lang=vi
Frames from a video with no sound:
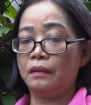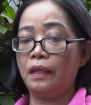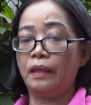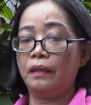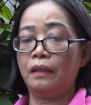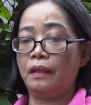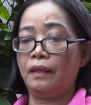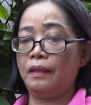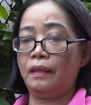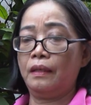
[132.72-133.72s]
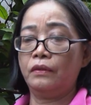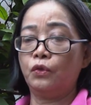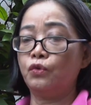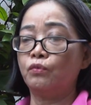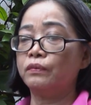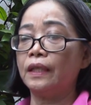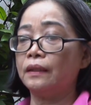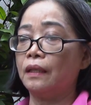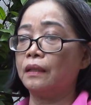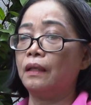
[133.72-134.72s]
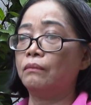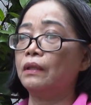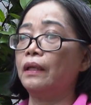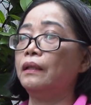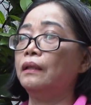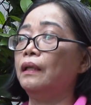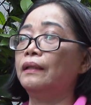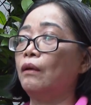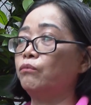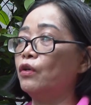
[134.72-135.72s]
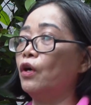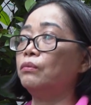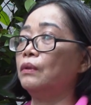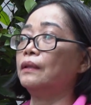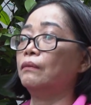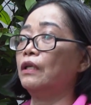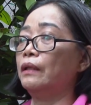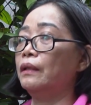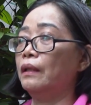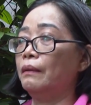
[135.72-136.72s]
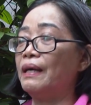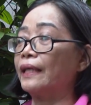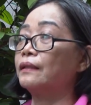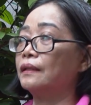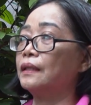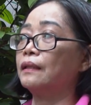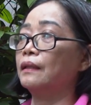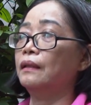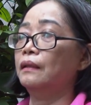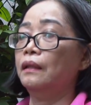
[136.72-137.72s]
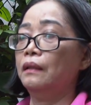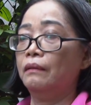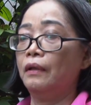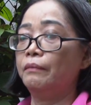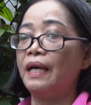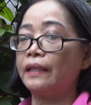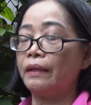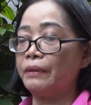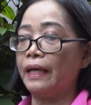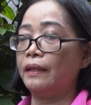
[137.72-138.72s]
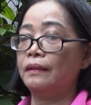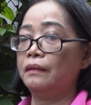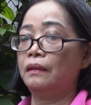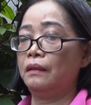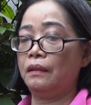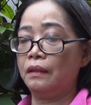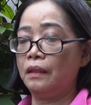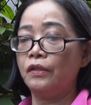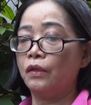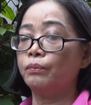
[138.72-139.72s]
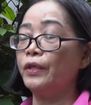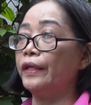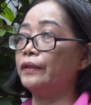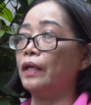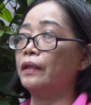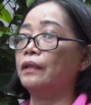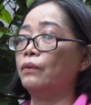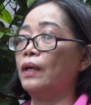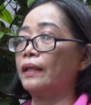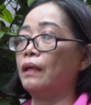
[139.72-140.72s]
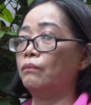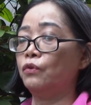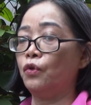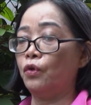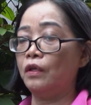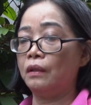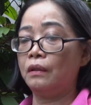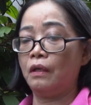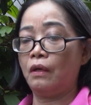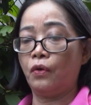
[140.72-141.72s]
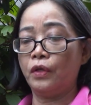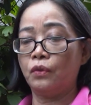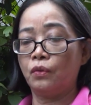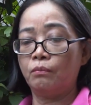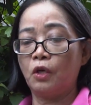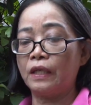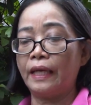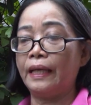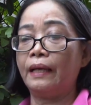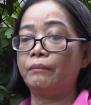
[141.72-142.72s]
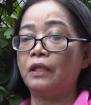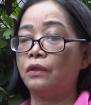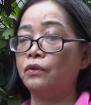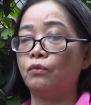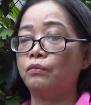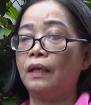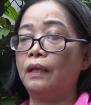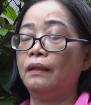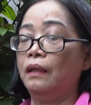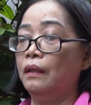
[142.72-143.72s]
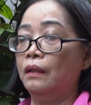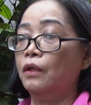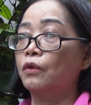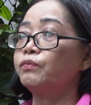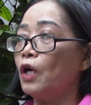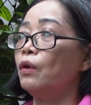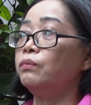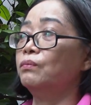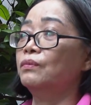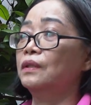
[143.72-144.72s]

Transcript: thì chú cũng tích cực trong cái nòng cốt ở trong cái ban thường trực, ban chấp hành, thì cái gì cũng duy trì cái hoạt động của hội của Mỏ Cày Nam thì nói chung là cũng tốt.